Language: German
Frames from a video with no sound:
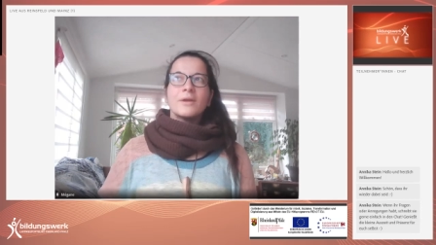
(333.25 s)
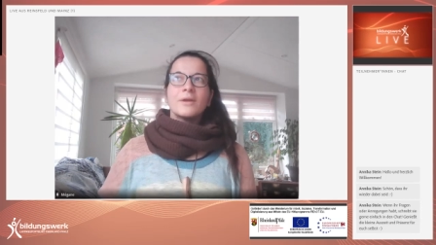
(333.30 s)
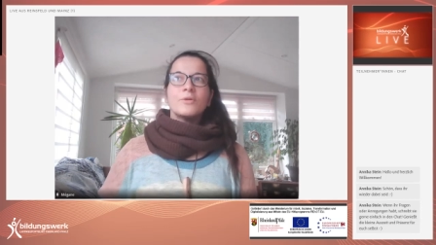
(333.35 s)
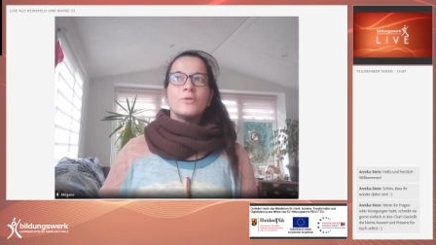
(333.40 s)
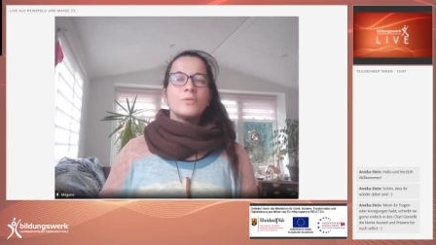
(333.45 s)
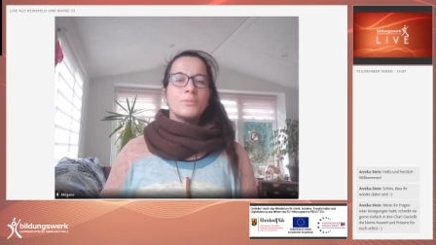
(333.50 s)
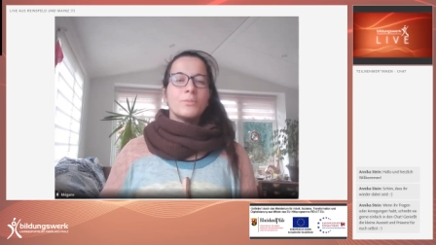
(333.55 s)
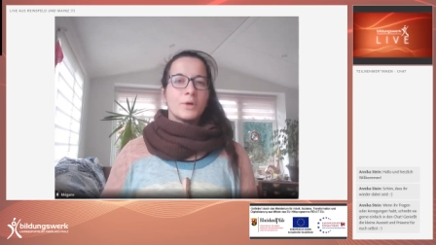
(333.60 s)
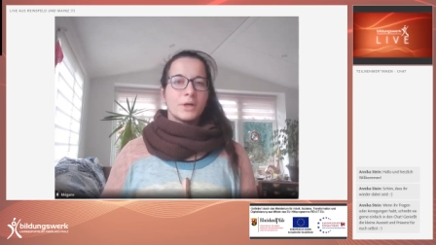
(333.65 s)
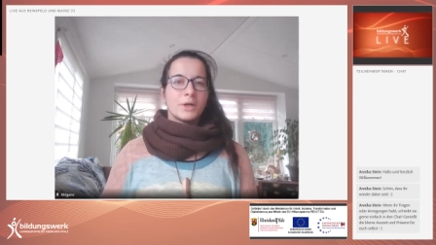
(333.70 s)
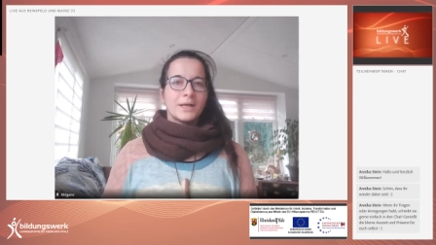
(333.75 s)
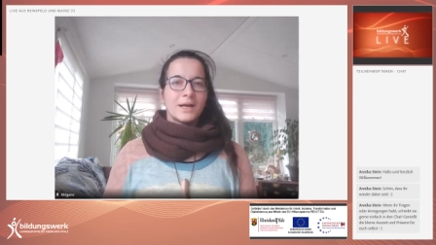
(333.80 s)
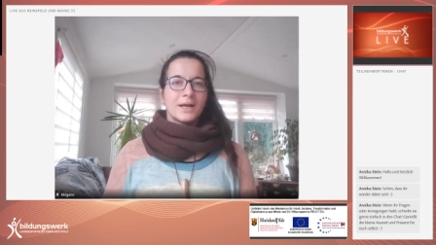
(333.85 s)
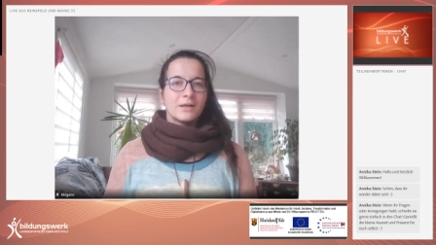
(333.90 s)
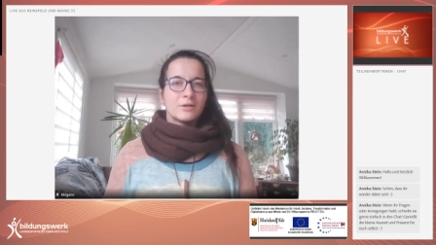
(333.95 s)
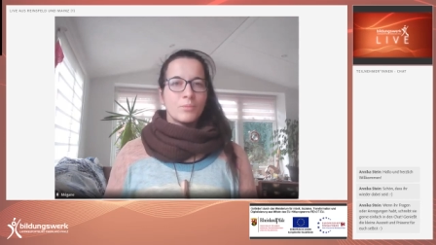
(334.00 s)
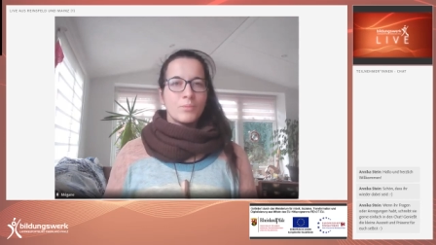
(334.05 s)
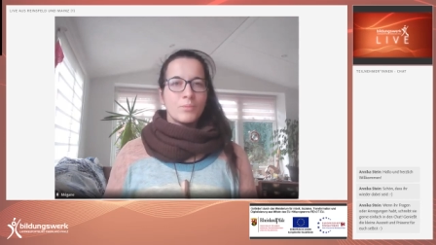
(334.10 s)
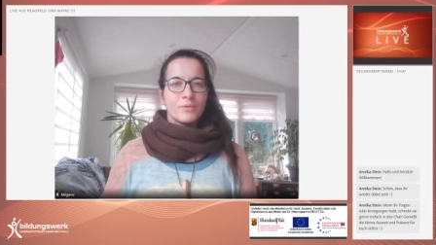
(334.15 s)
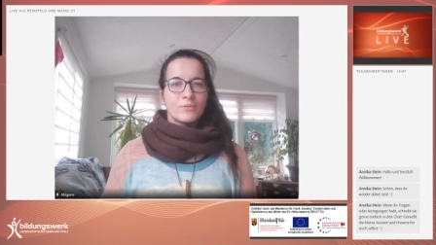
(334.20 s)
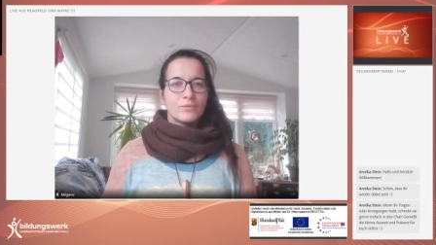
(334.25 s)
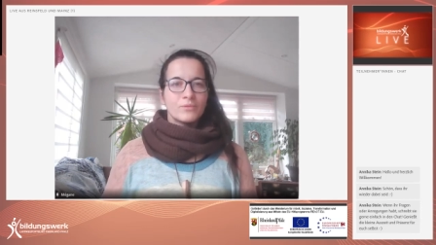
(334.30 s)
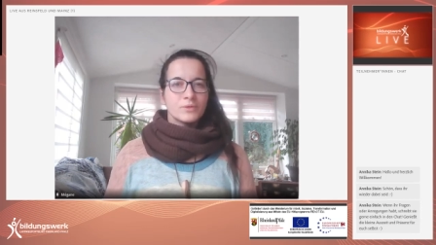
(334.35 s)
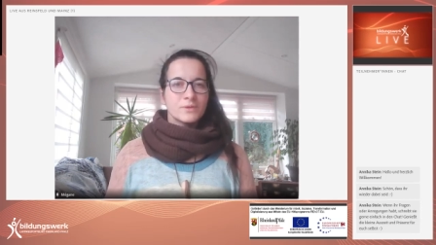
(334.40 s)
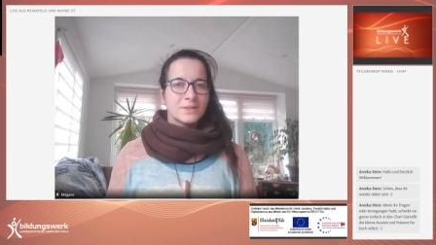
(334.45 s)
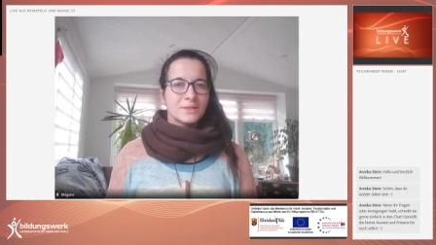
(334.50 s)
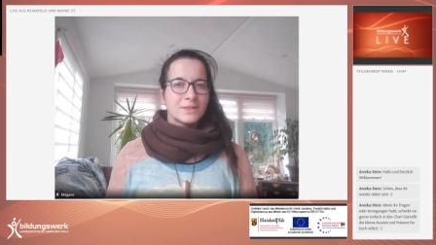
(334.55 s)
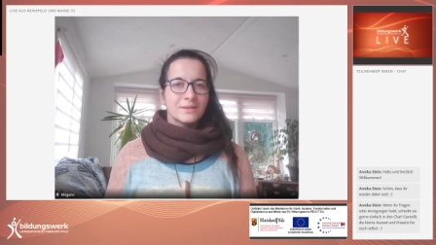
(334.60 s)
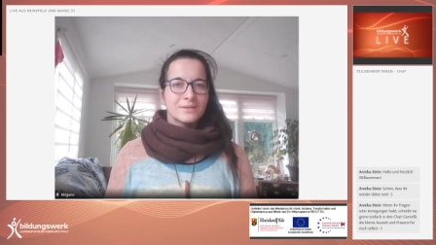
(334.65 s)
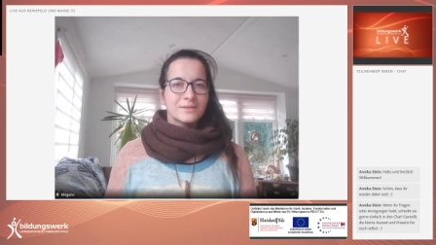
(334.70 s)
Übergang
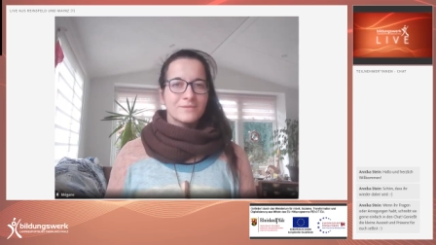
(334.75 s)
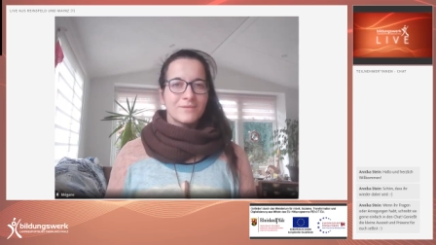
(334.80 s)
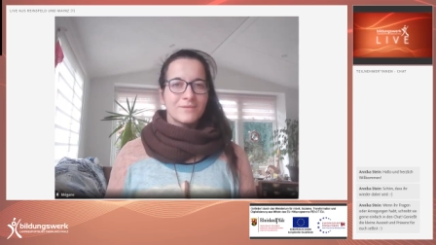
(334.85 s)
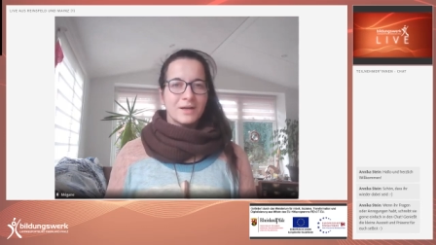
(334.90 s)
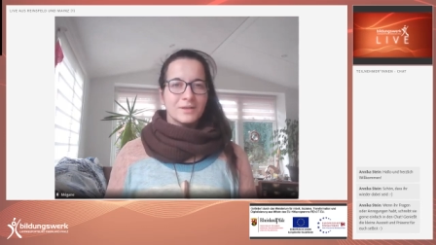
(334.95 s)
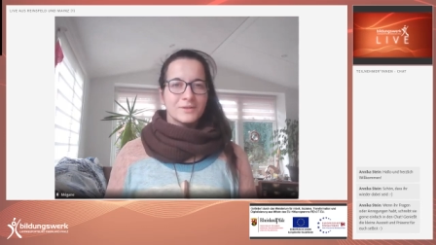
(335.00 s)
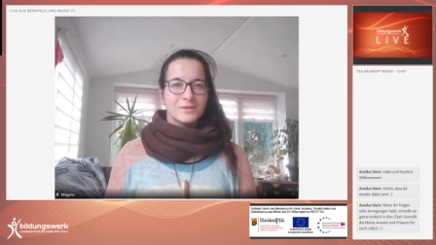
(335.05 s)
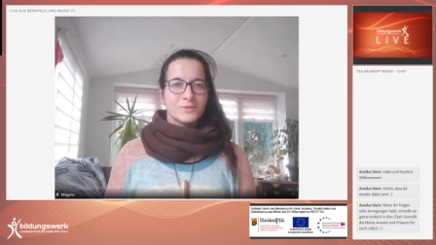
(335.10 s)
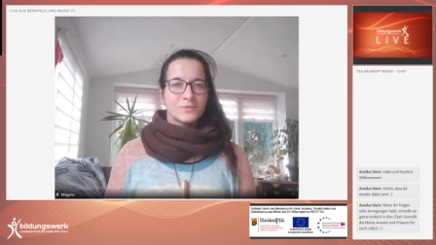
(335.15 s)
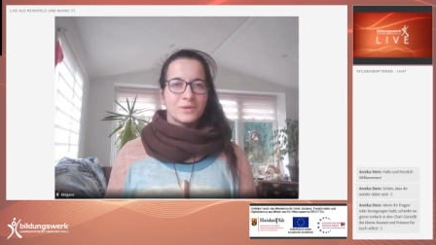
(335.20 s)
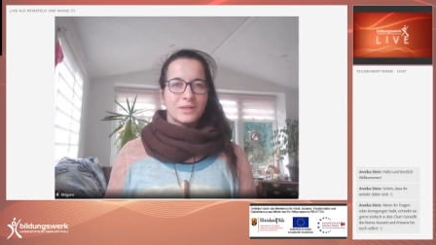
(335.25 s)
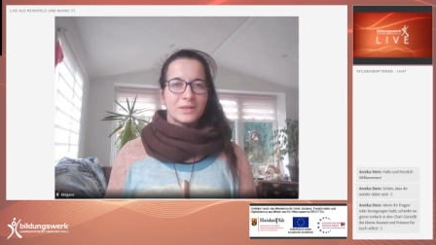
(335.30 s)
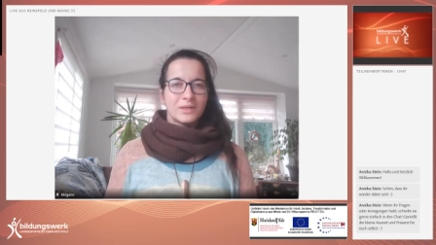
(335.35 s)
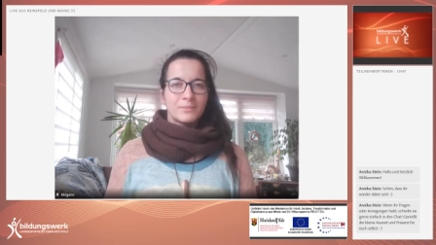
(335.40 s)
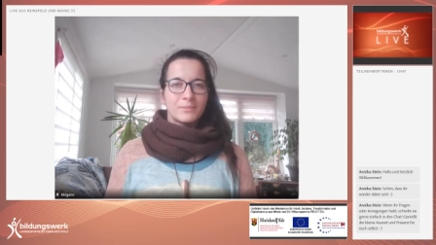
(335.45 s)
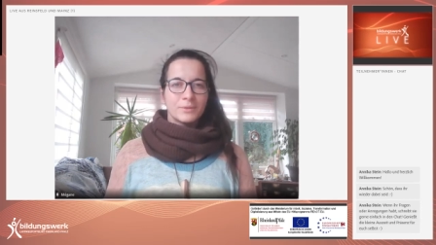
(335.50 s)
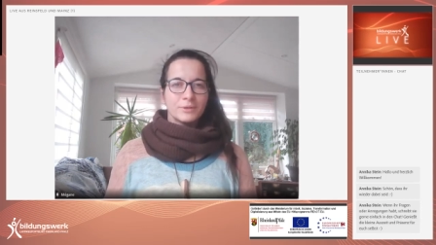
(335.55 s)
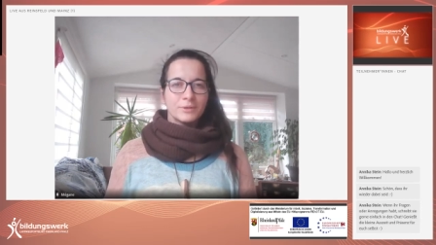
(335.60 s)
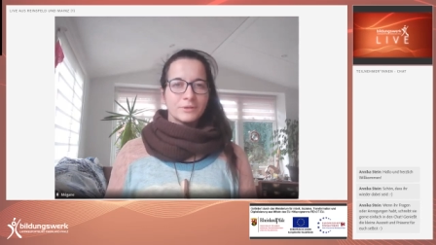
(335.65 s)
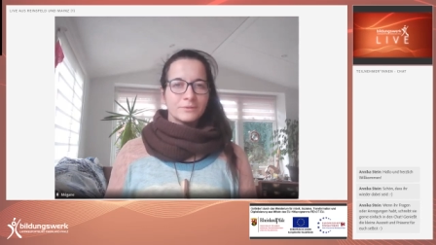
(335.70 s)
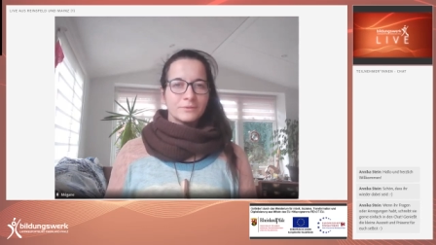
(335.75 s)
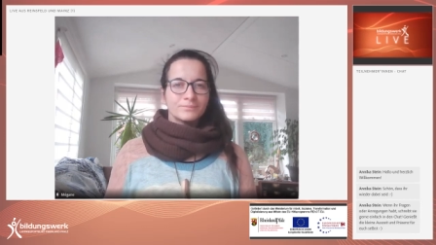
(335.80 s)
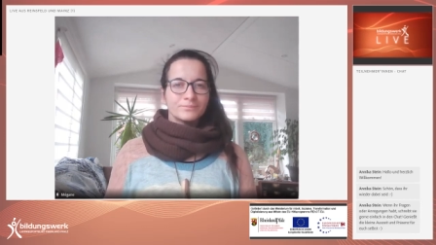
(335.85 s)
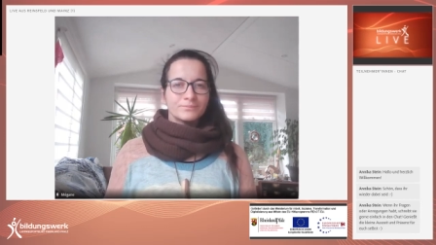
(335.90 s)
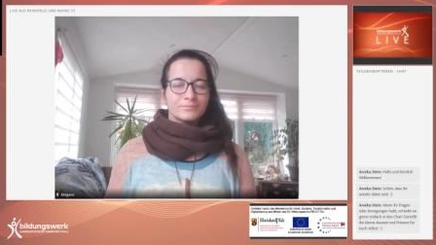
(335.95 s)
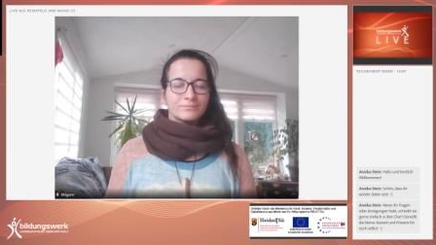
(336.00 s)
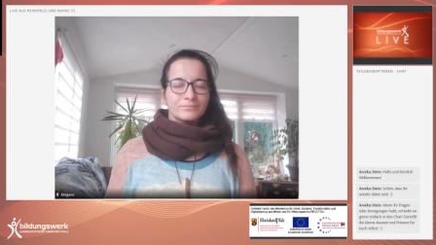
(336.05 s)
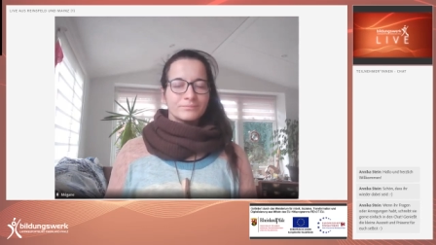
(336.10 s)
bewusst jetzt wahrzunehmen.